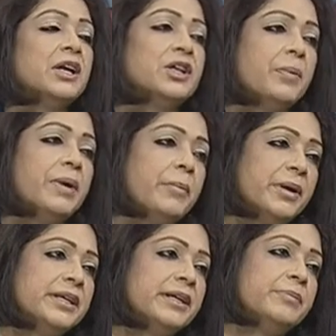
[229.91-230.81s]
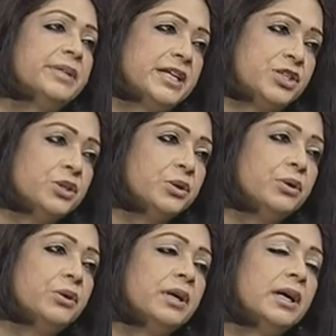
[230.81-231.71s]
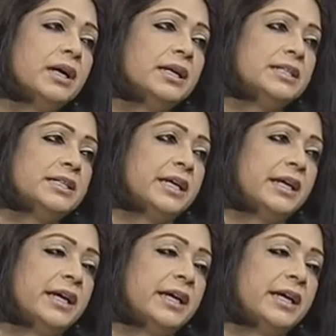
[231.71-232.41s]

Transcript: তবে আমাদের দেশীয় যে